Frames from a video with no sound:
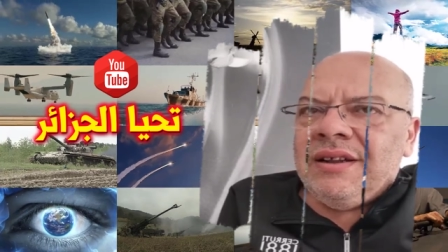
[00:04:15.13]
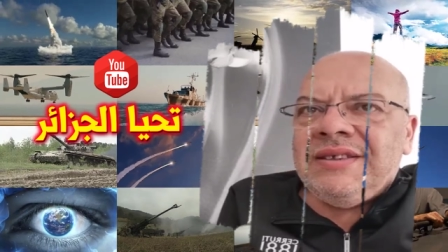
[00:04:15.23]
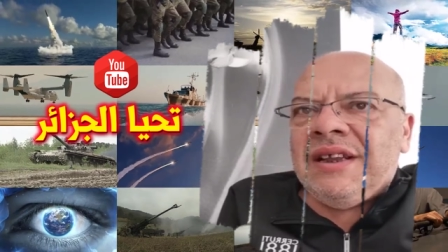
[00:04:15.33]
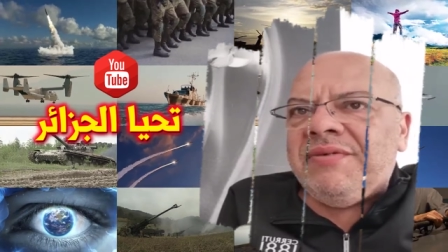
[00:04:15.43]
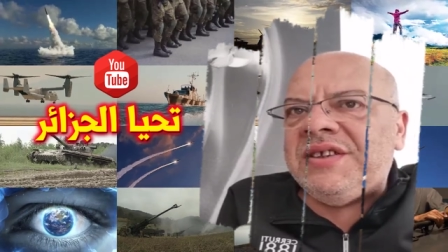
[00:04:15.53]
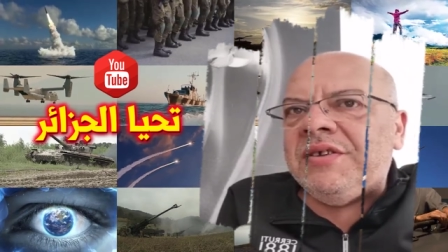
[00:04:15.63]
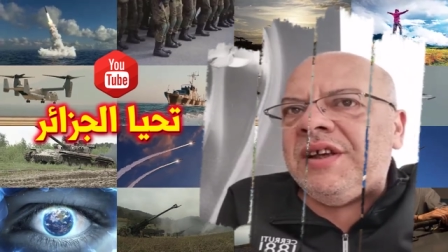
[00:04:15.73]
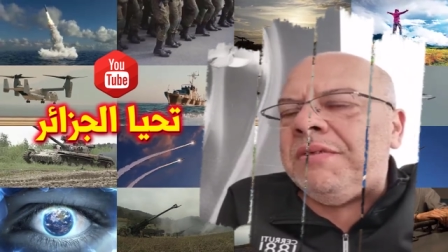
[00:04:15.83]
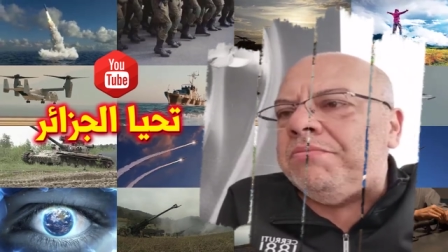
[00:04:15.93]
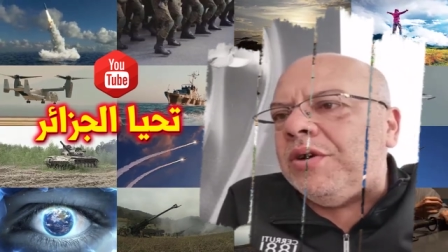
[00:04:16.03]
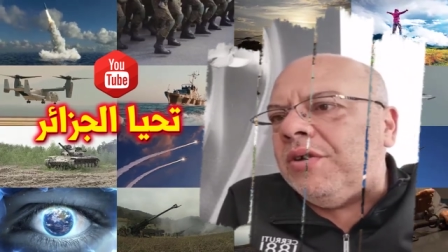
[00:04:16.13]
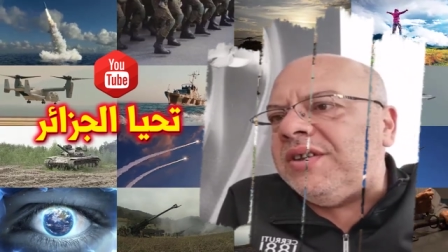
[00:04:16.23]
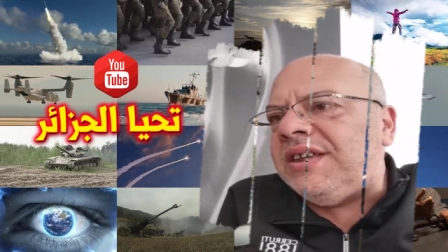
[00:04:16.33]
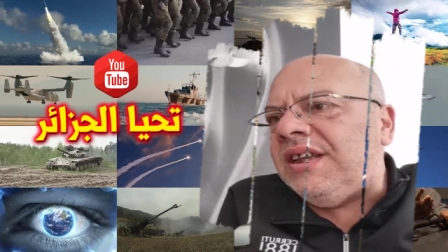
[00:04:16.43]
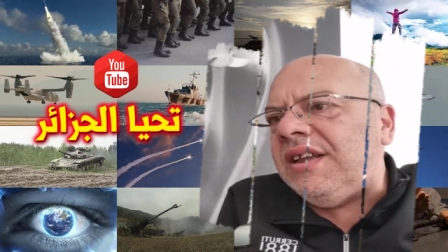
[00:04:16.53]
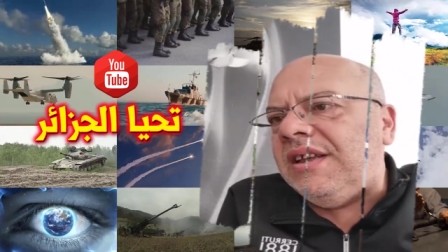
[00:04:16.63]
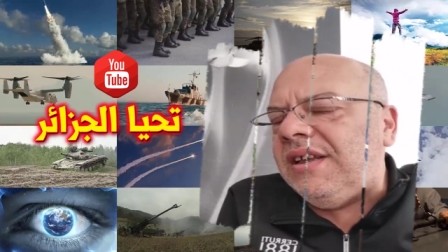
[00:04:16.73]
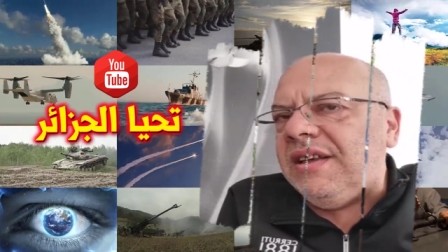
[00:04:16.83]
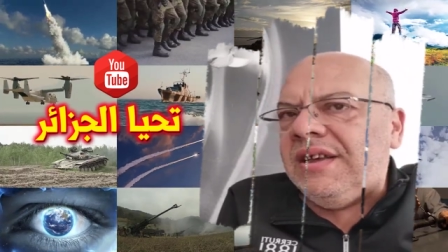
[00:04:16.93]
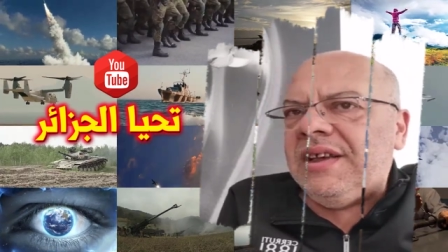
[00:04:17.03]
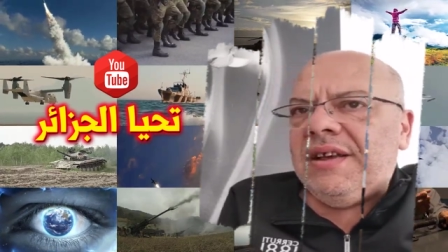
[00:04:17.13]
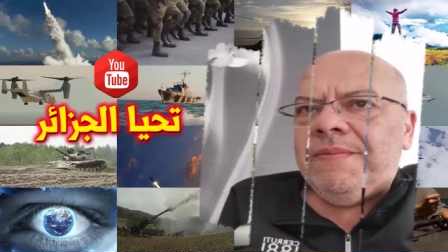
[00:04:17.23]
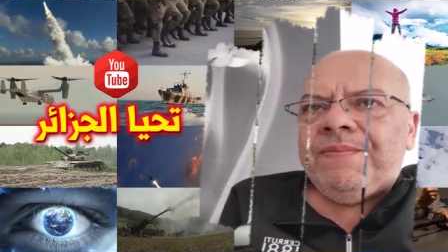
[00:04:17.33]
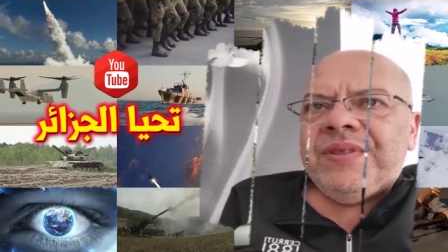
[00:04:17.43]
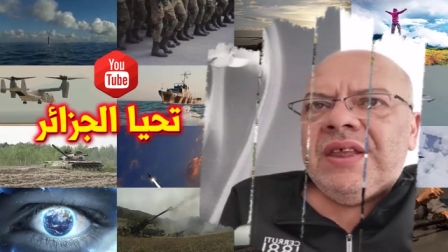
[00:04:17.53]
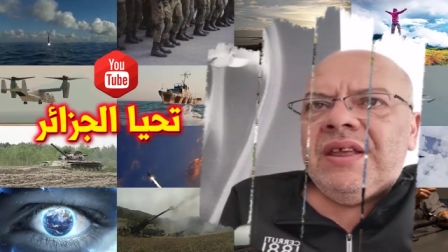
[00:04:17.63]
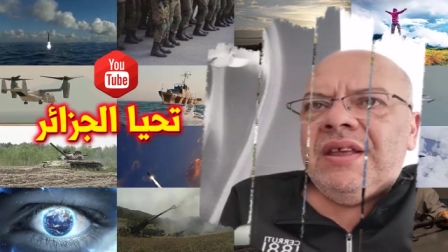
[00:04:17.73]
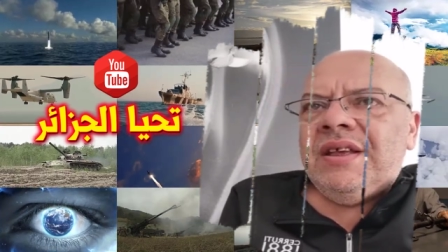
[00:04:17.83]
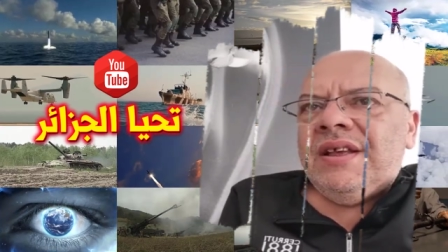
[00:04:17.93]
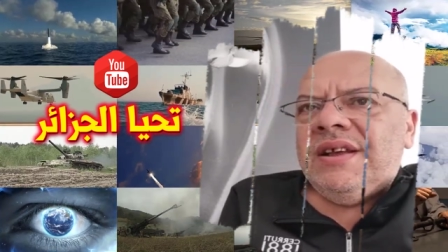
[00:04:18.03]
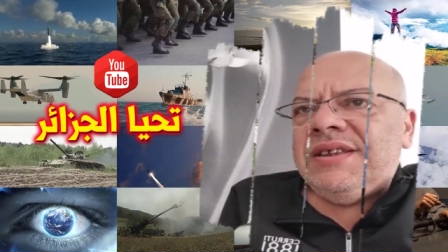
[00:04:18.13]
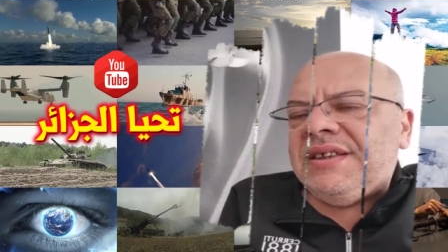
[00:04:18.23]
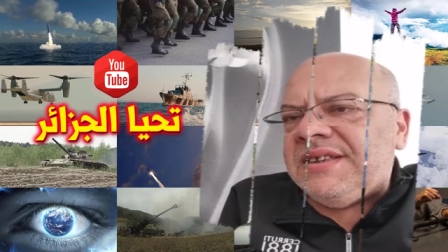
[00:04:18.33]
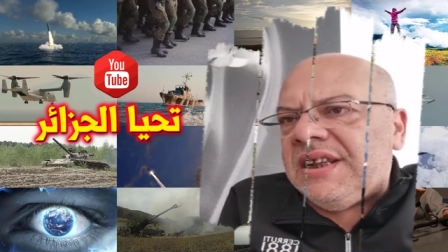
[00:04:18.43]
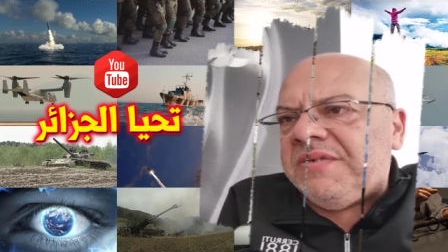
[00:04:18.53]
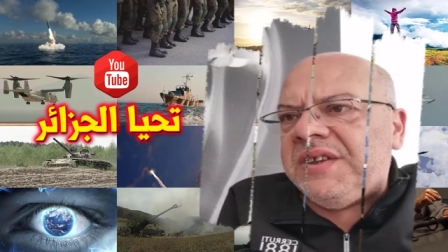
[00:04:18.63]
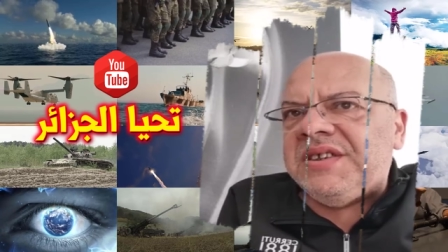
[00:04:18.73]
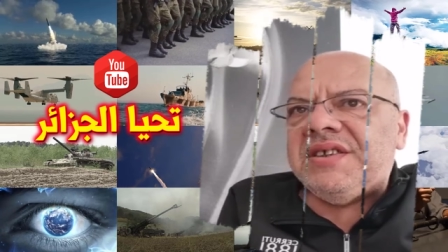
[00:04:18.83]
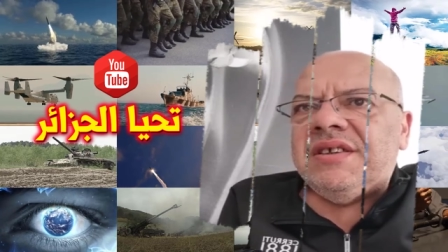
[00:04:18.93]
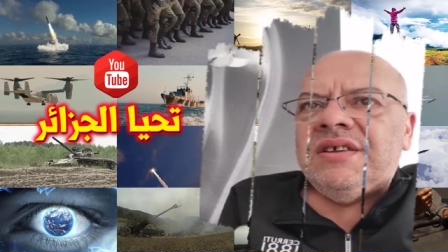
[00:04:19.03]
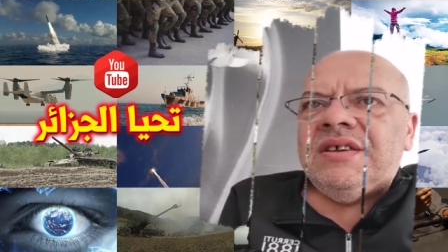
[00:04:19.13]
لي سيرفيس سكري بكل سي دي سي دي سيرفيس